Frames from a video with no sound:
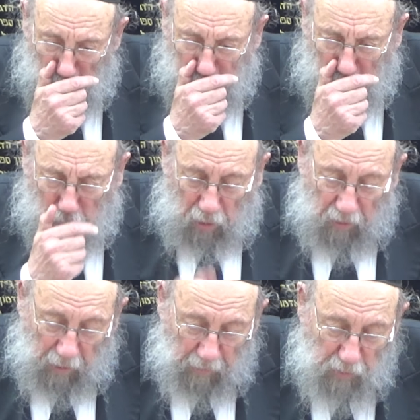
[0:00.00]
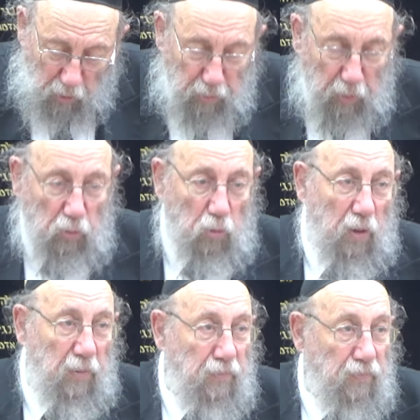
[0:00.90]
La même chose pour nous.
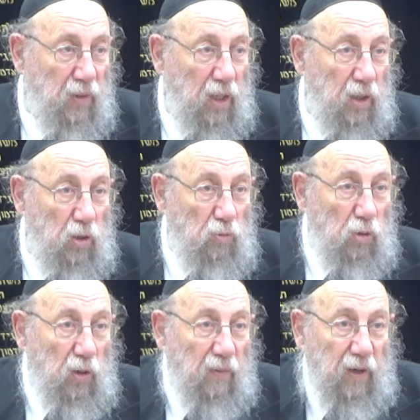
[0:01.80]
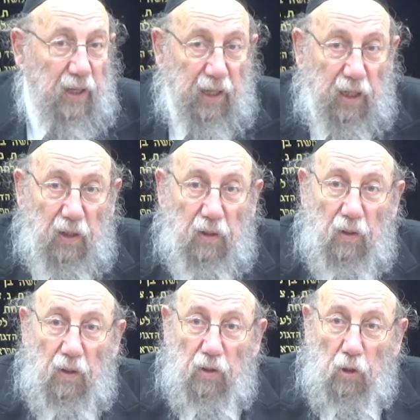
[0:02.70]
Tu veux avoir l'air
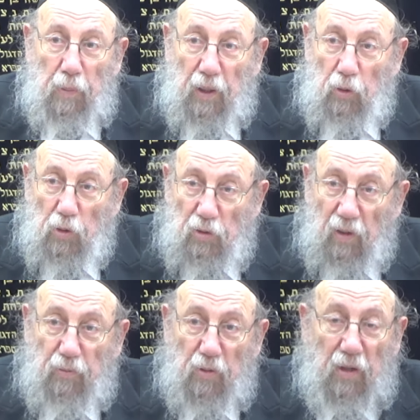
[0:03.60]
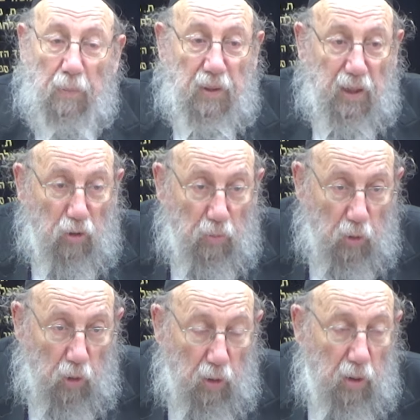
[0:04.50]
d'un Baruch Yeshiva, il faut s'habiller comme
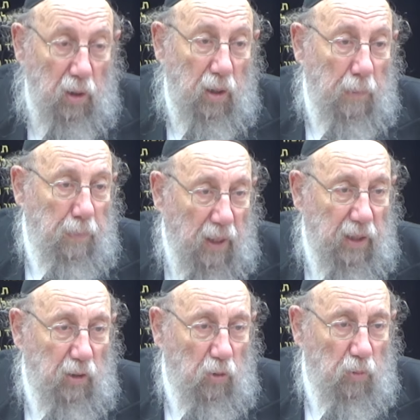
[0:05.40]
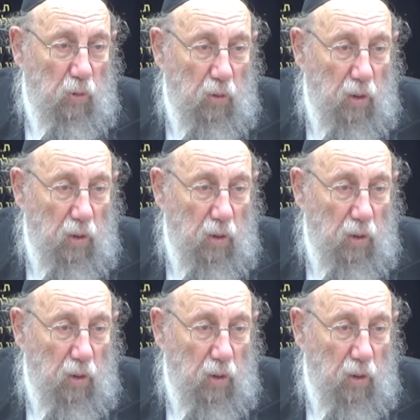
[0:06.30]
eux et parler comme eux.